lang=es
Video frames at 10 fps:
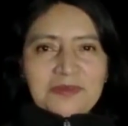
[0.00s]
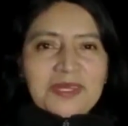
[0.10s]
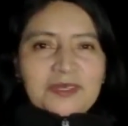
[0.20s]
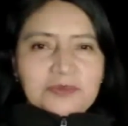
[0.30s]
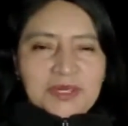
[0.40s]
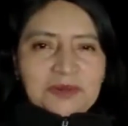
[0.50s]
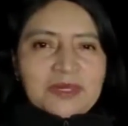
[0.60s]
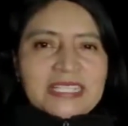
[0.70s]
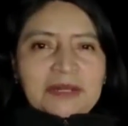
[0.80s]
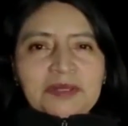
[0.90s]
amigos, mi
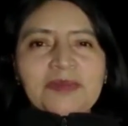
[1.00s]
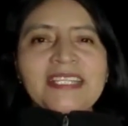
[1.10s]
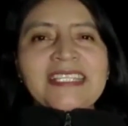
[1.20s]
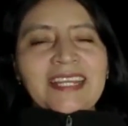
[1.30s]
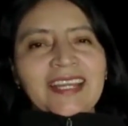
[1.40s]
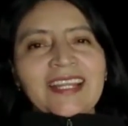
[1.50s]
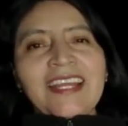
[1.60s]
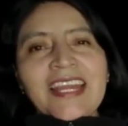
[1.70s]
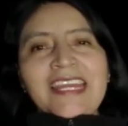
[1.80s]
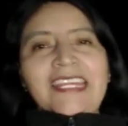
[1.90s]
nombre es Carmen Mariscal
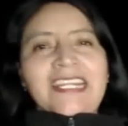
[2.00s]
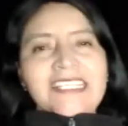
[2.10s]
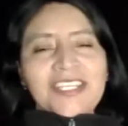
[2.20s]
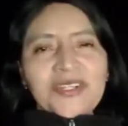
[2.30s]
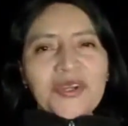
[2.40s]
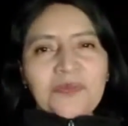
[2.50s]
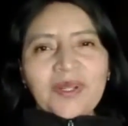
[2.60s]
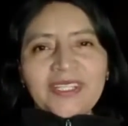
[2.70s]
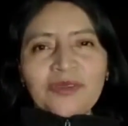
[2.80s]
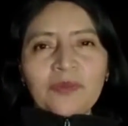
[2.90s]
y les quiero
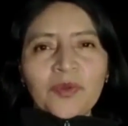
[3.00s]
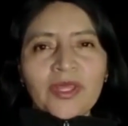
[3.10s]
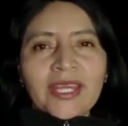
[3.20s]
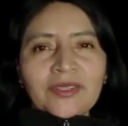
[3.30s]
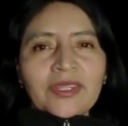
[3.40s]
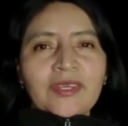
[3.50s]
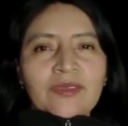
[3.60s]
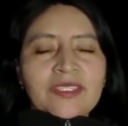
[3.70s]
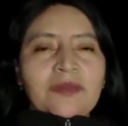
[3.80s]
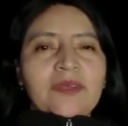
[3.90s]
compartir un proyecto de
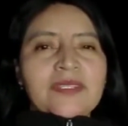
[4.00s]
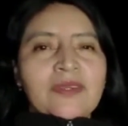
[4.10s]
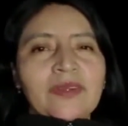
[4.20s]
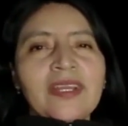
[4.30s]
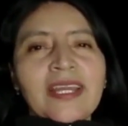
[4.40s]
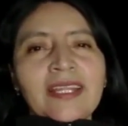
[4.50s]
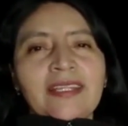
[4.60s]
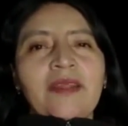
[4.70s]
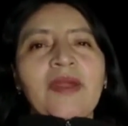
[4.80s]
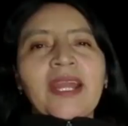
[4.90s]
conservación
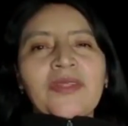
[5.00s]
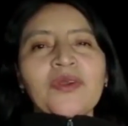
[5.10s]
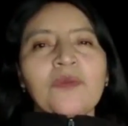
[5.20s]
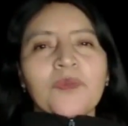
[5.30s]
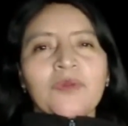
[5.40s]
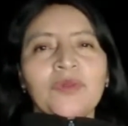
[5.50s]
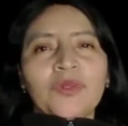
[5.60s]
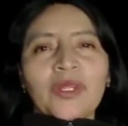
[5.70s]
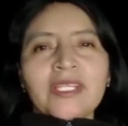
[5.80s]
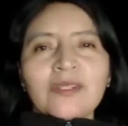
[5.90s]
trabajado con
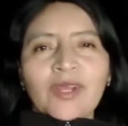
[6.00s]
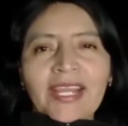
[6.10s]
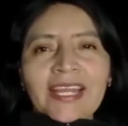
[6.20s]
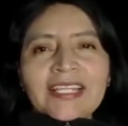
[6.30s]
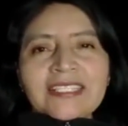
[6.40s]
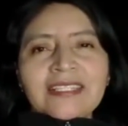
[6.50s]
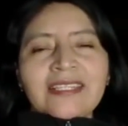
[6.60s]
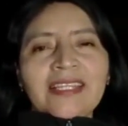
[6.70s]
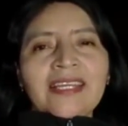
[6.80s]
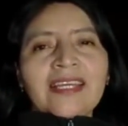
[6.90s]
productores locales
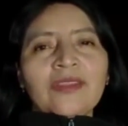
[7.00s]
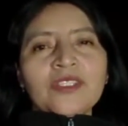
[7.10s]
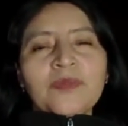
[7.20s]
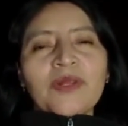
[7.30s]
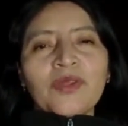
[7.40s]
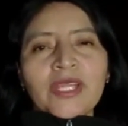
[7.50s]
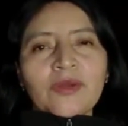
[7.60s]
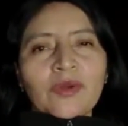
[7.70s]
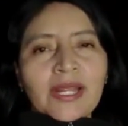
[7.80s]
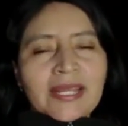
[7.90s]
de dos
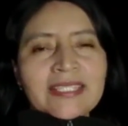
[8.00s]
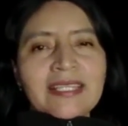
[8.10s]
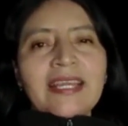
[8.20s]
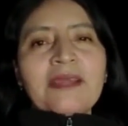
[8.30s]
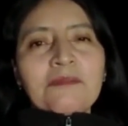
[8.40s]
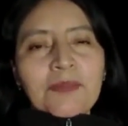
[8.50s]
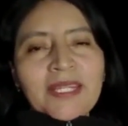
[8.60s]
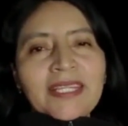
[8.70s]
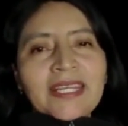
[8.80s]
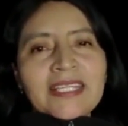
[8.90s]
parroquias rurales,
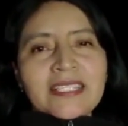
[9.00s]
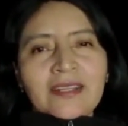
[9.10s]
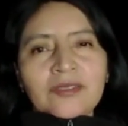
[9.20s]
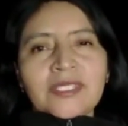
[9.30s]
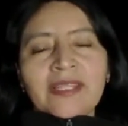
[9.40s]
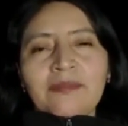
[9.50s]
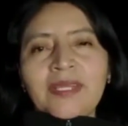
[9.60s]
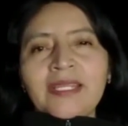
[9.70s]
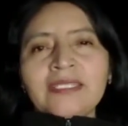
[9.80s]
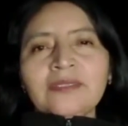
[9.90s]
Pinta y San José de
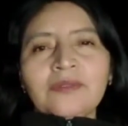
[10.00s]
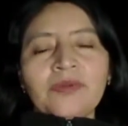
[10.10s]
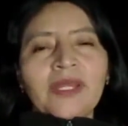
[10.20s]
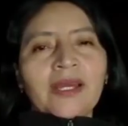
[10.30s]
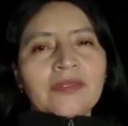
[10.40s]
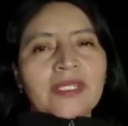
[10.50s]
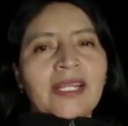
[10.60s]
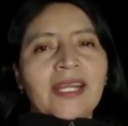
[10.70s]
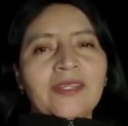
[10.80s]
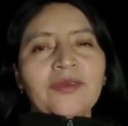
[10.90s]
Minas, ubicados en
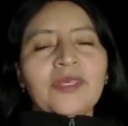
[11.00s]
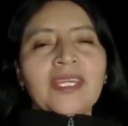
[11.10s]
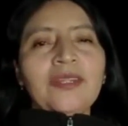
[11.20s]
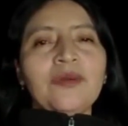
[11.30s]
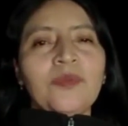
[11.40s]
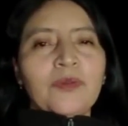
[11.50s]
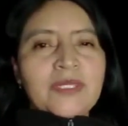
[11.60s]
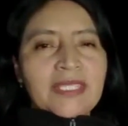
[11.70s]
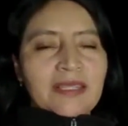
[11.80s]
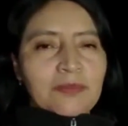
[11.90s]
el Cantón Quito,
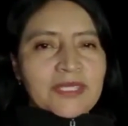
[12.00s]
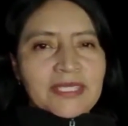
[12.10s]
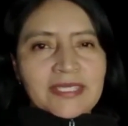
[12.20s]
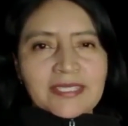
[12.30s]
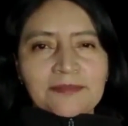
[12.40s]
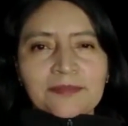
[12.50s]
provincia de Pichincha.